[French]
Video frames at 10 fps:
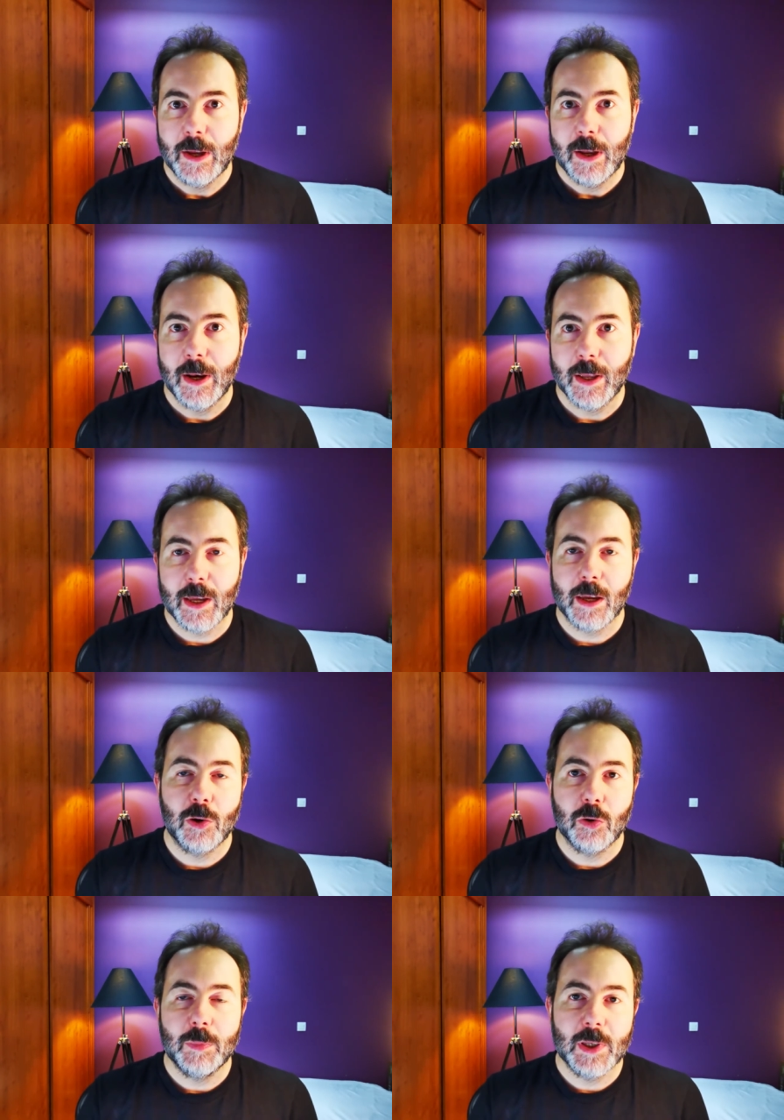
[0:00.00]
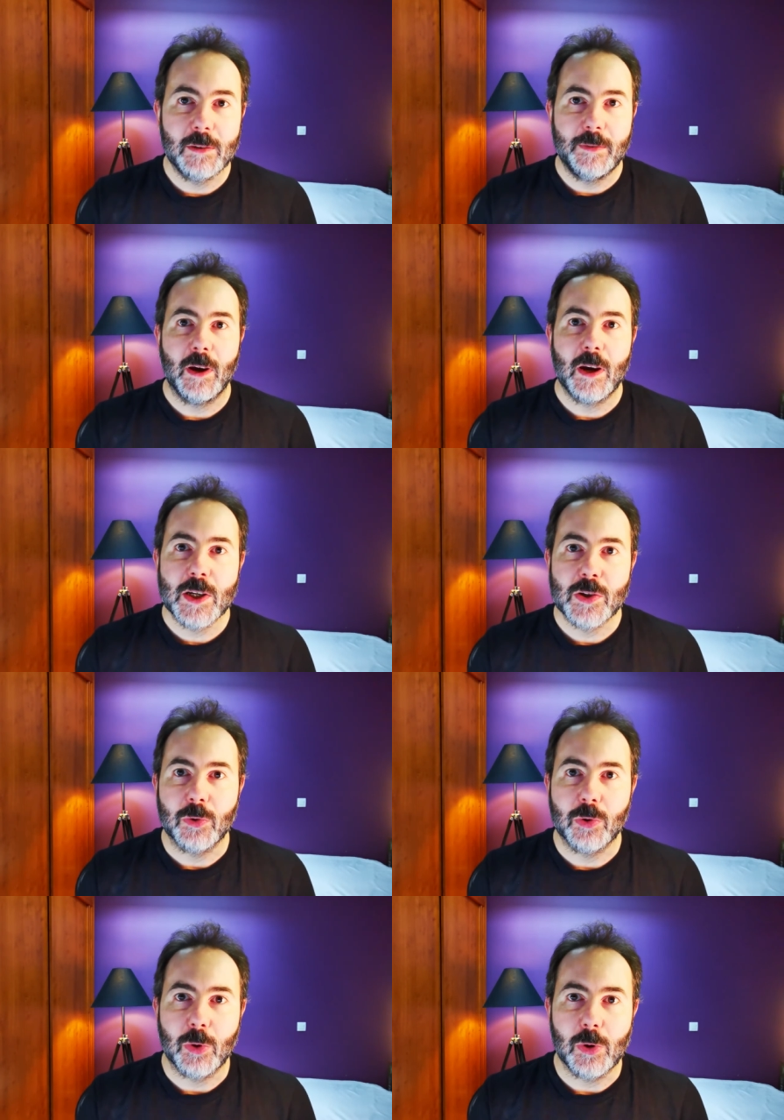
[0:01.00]
La guerre économique qui fait rage
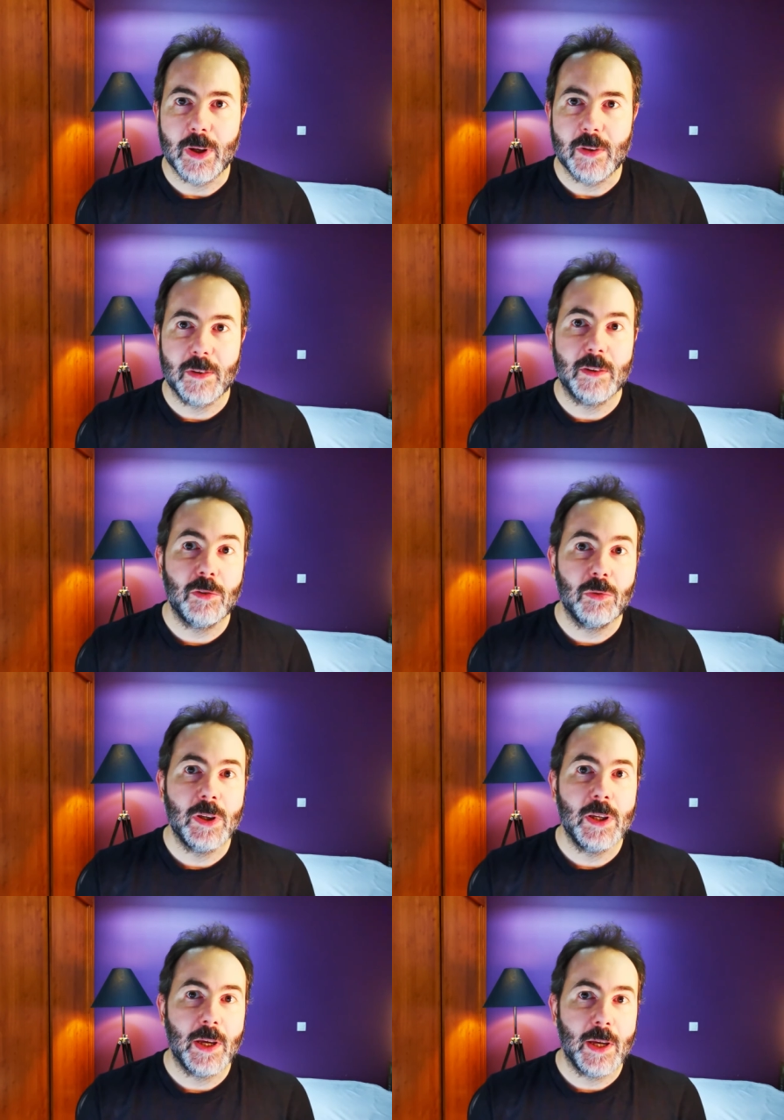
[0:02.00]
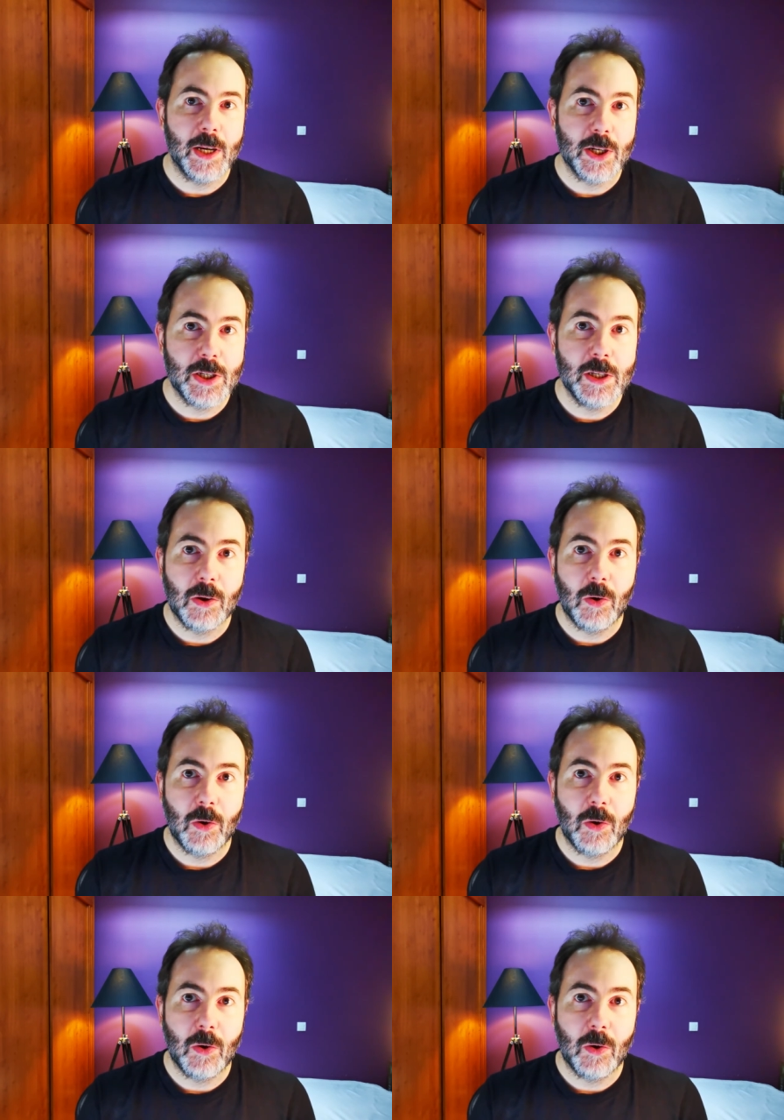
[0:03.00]
entre les États-Unis et la Chine